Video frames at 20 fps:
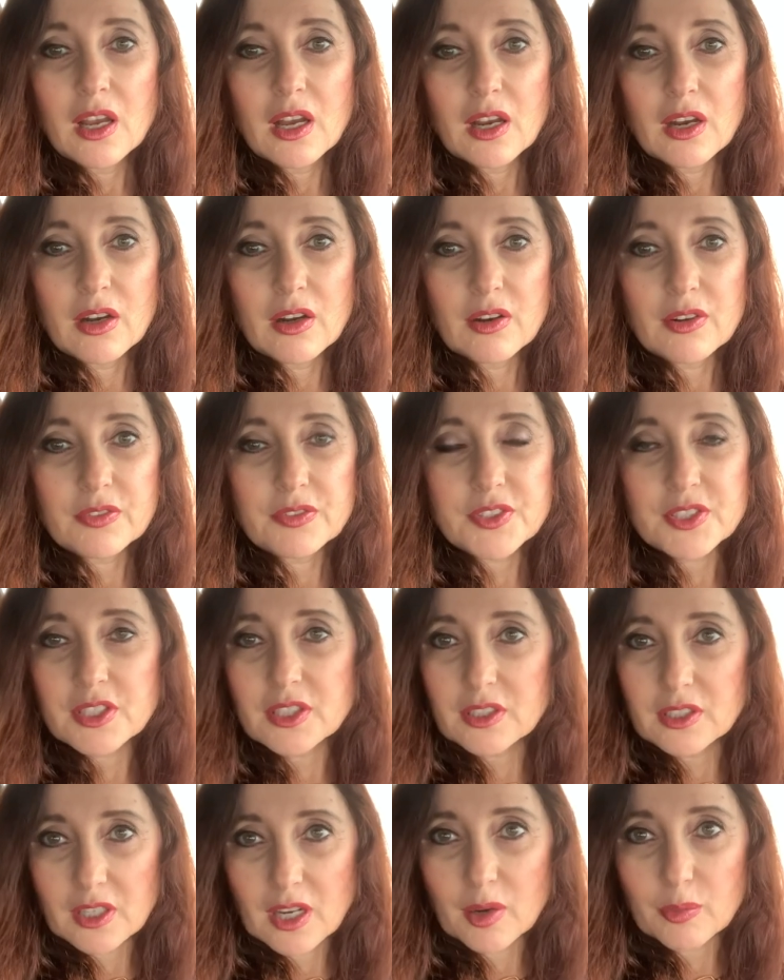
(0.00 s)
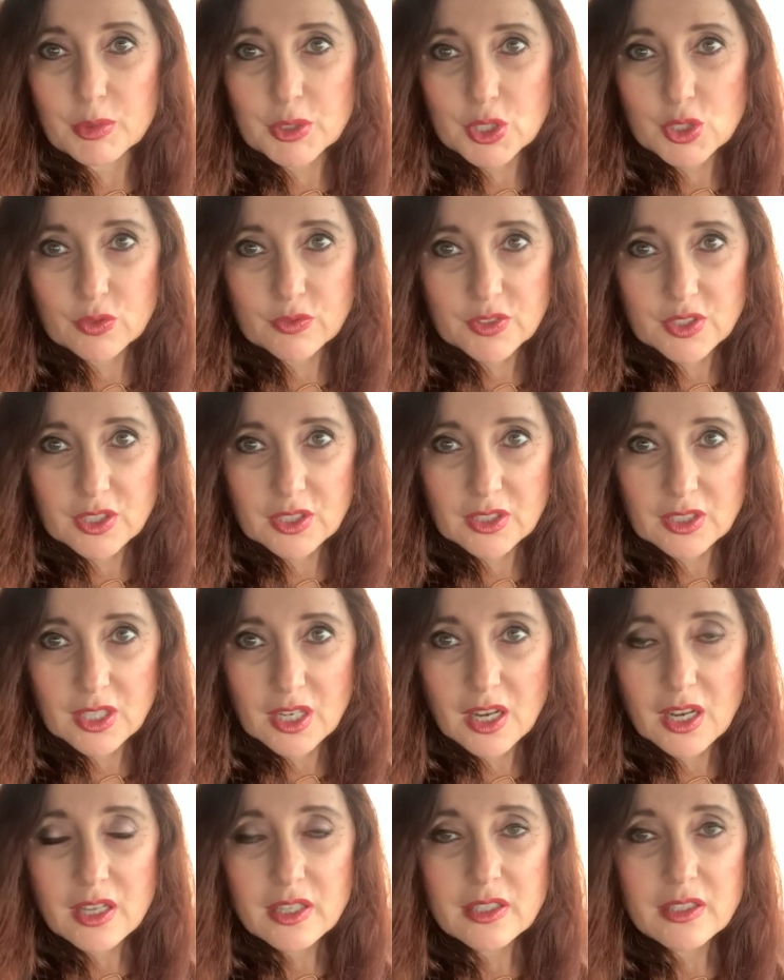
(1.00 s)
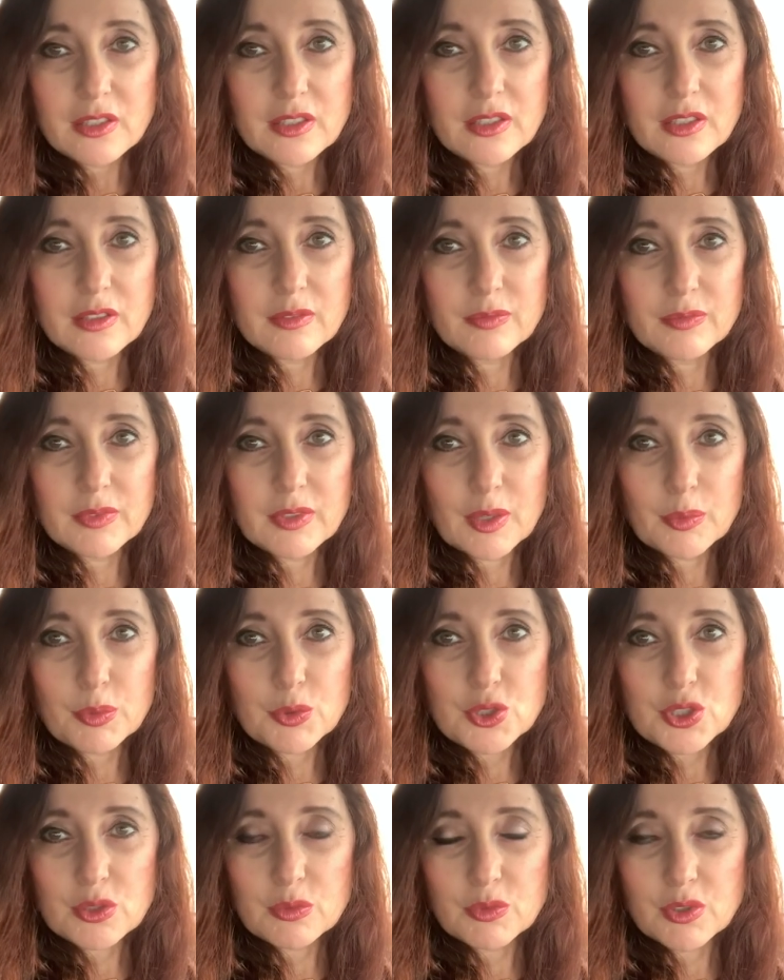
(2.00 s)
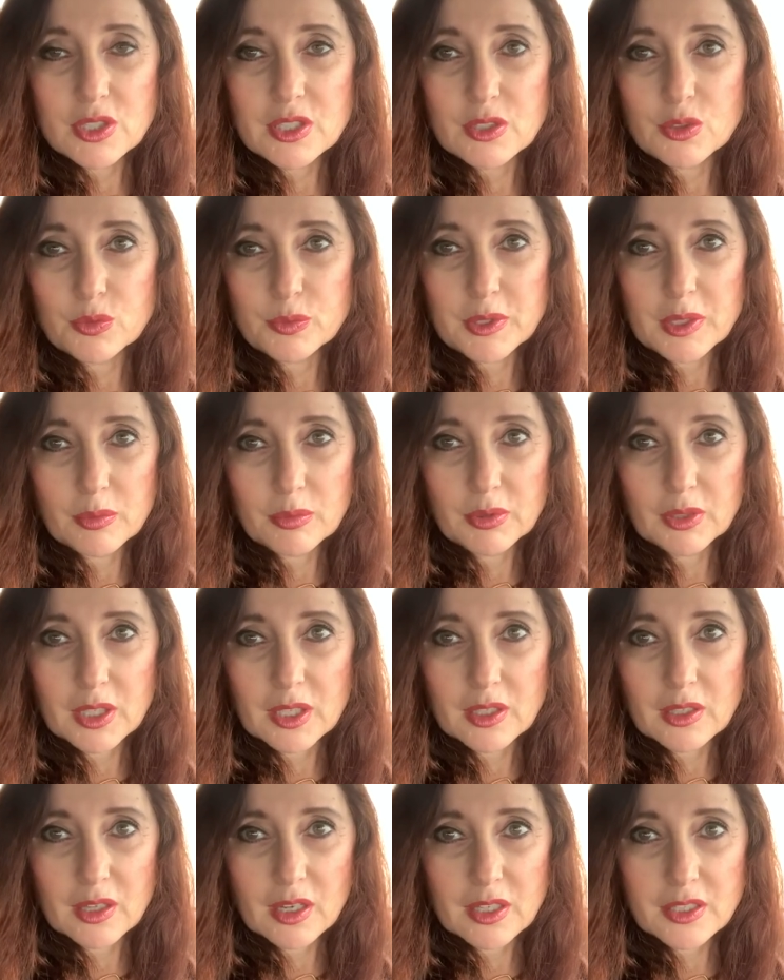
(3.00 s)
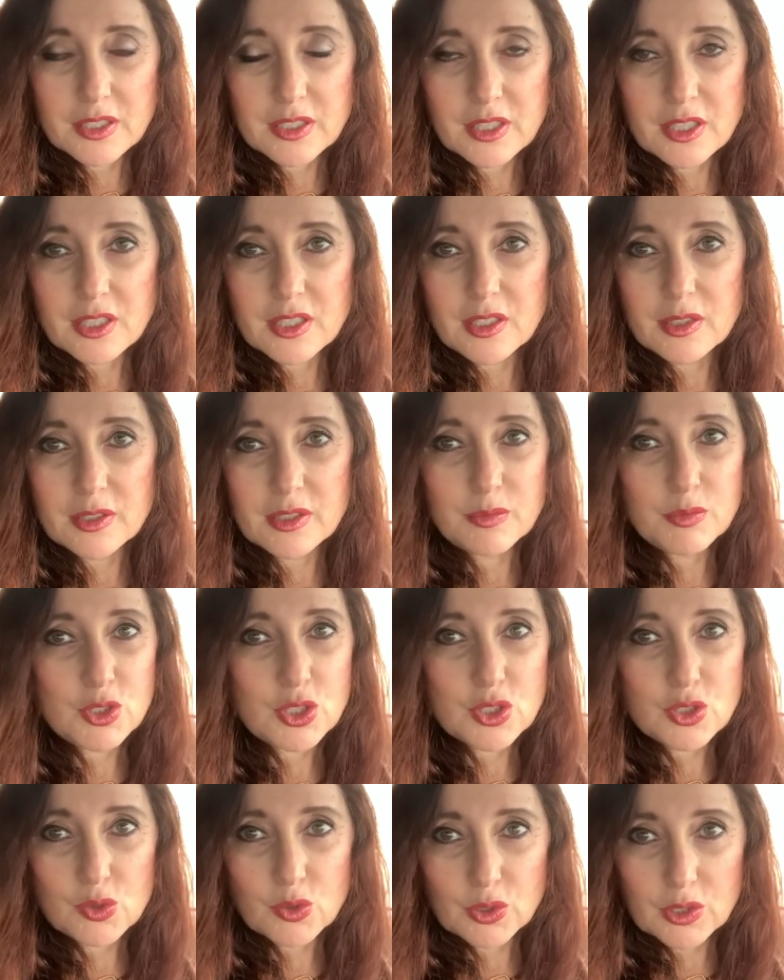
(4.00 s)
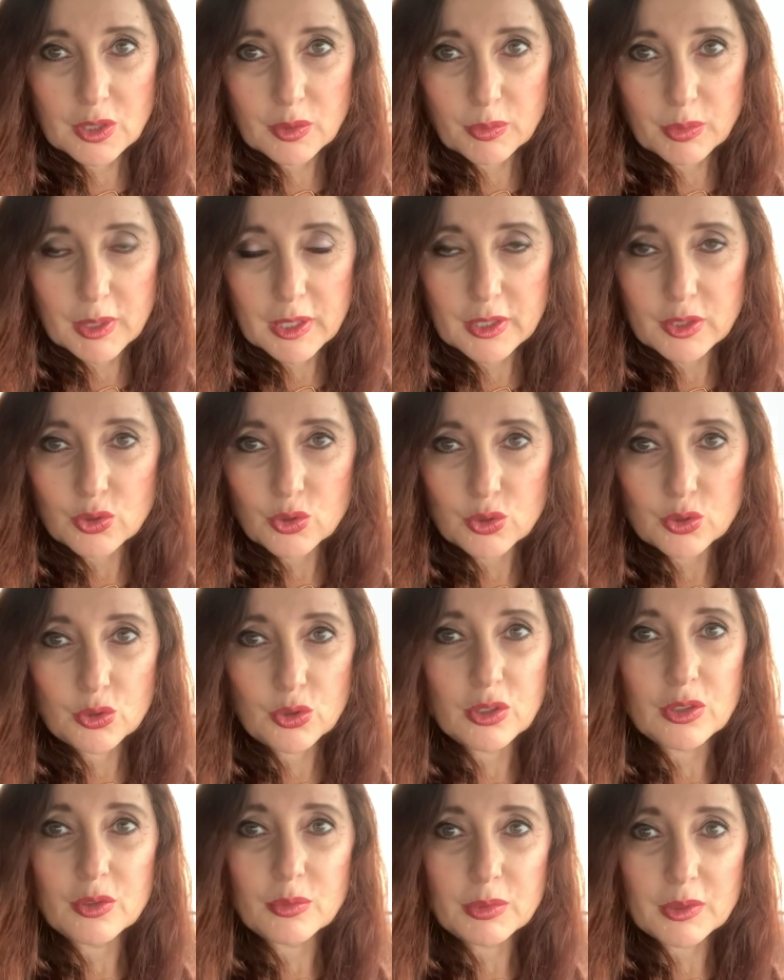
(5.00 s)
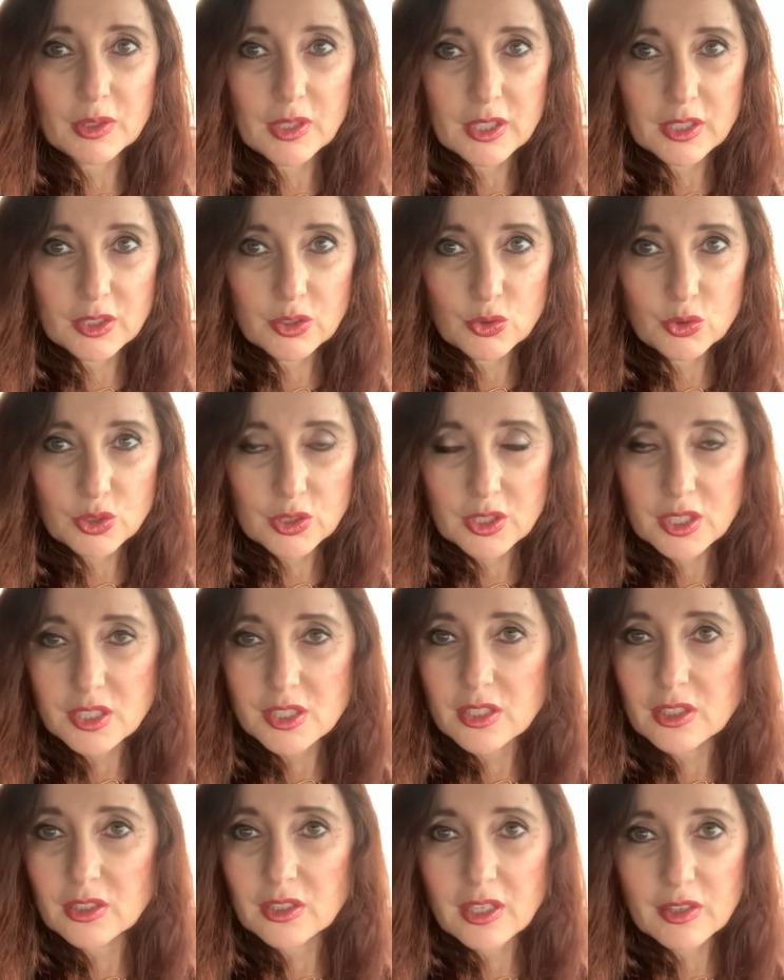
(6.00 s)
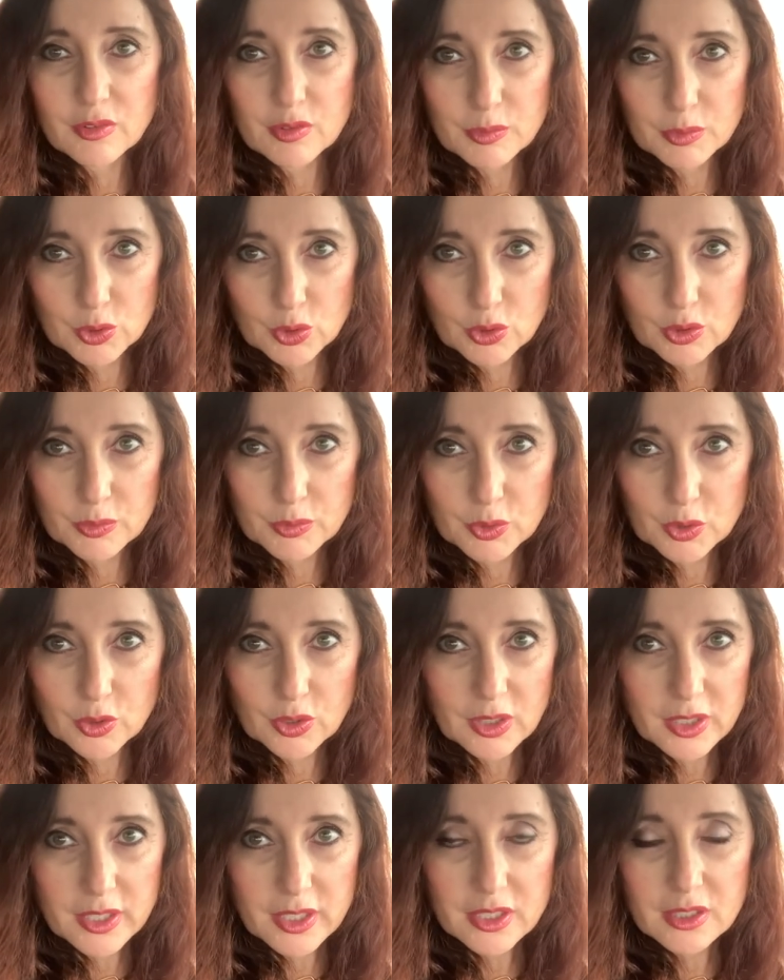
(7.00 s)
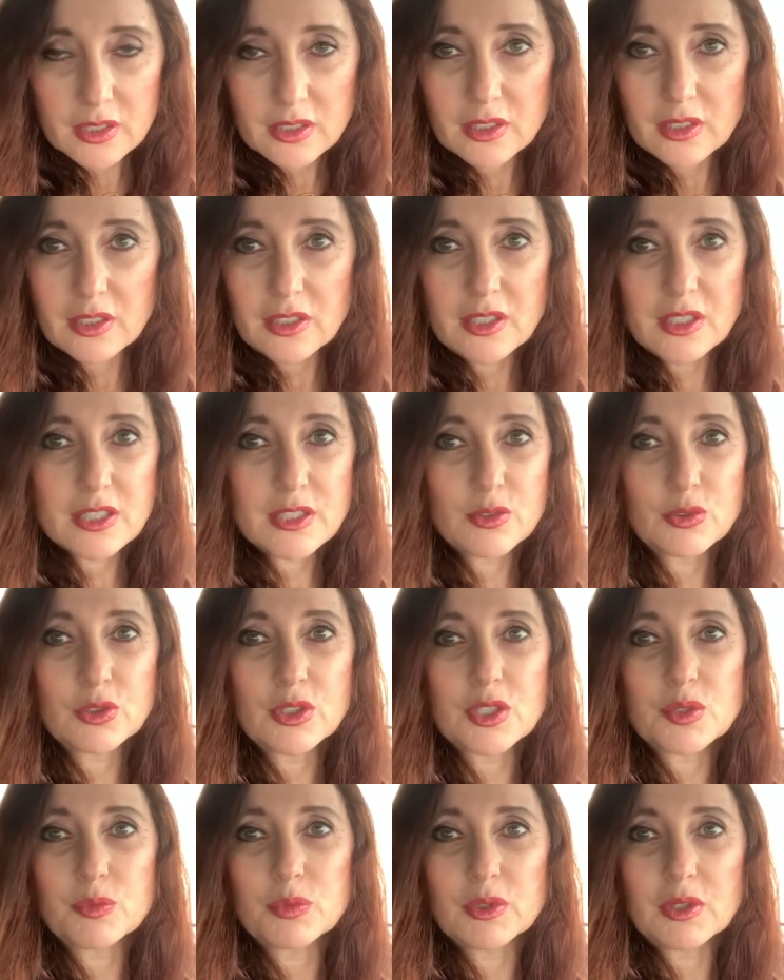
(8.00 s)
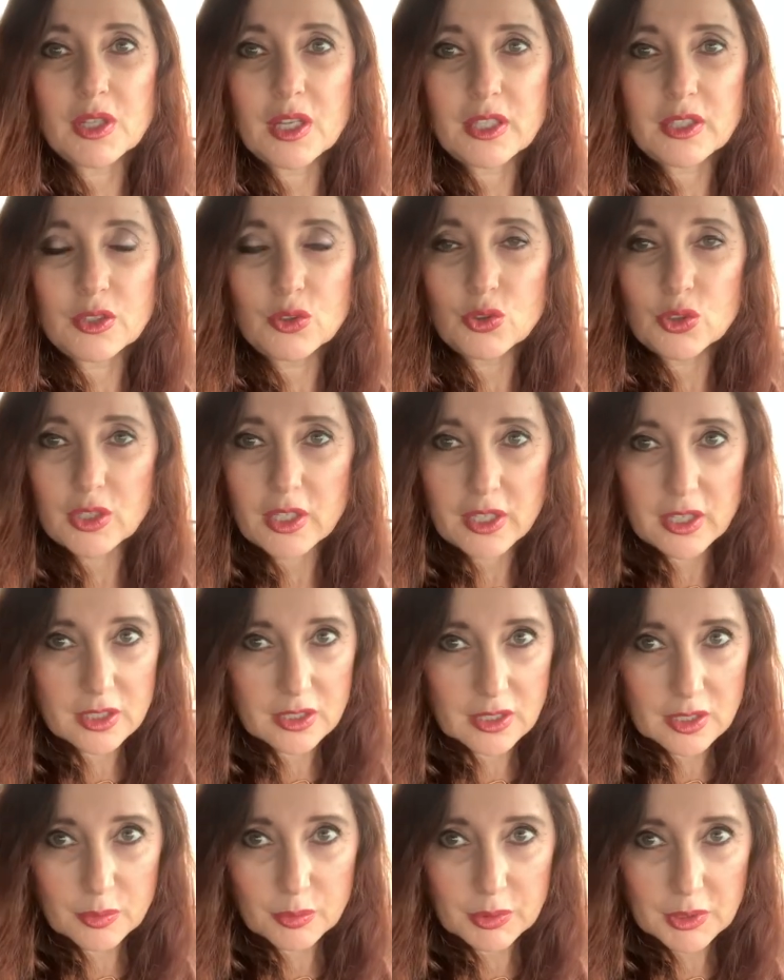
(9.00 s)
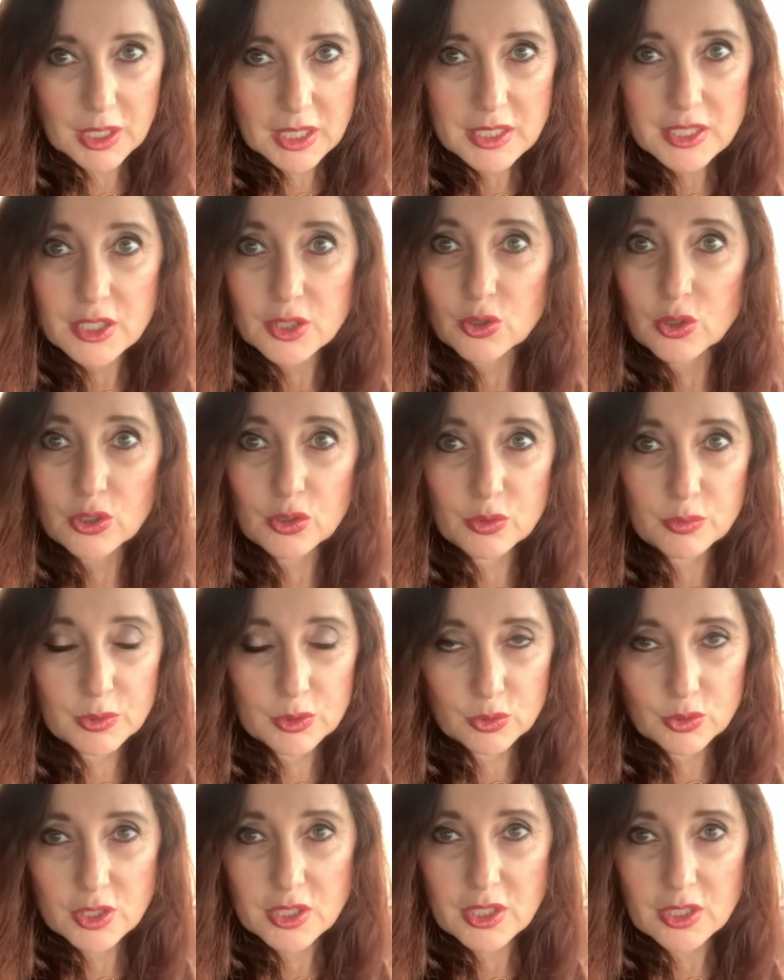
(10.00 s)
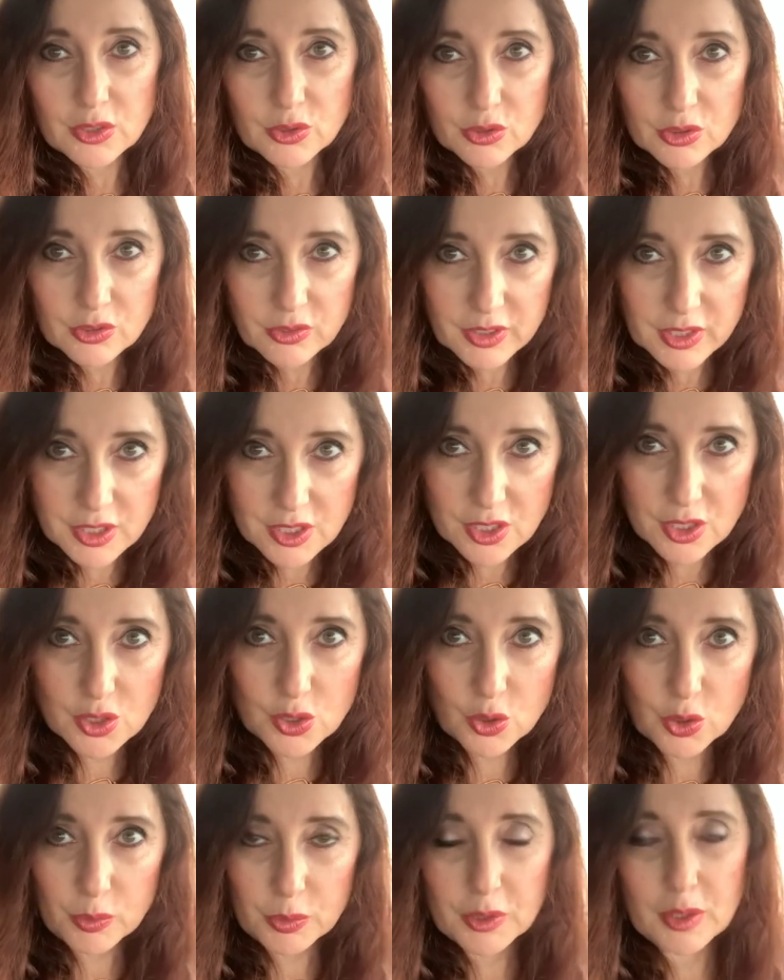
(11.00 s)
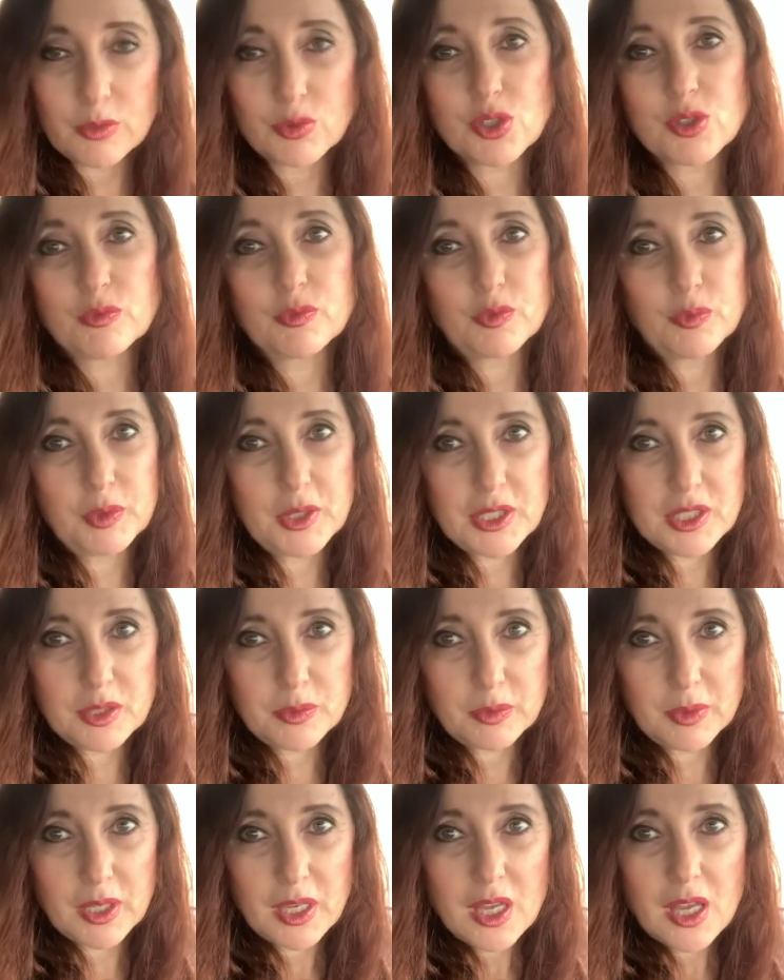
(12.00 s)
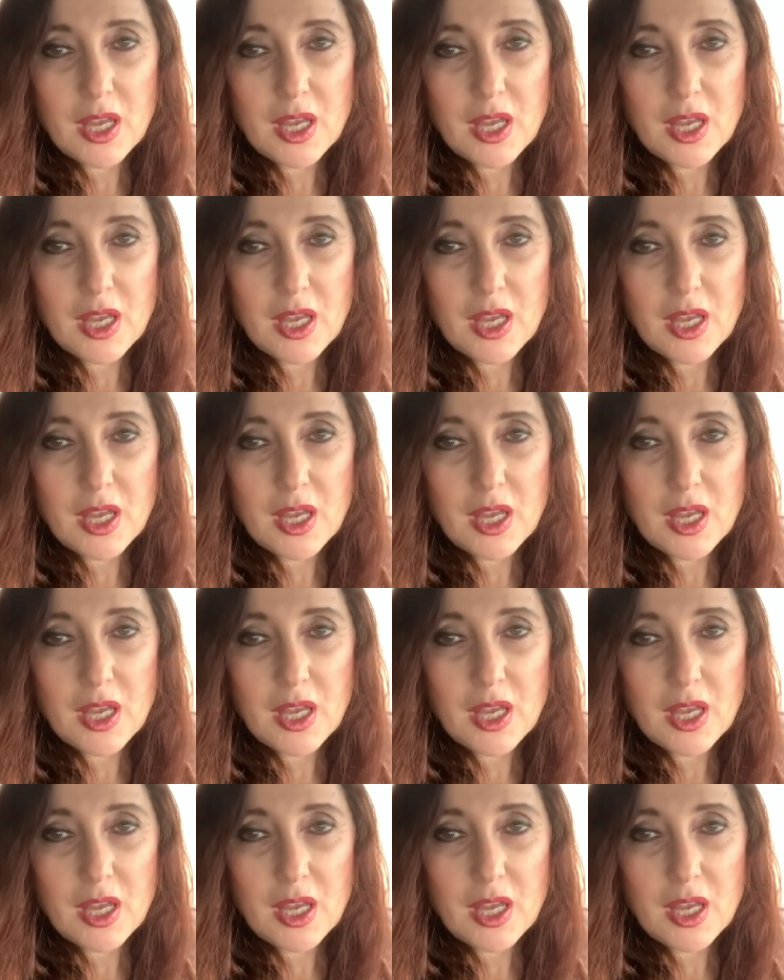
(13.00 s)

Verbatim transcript: а, всегда, причем всегда. И, допустим, если у меня было осеннее демисезонное пальто, то оно было одно, и носила я его много-много лет. И если у нас было одно нарядное платье, то оно было у нас одно на двоих сестрой, потому что мы, в принципе,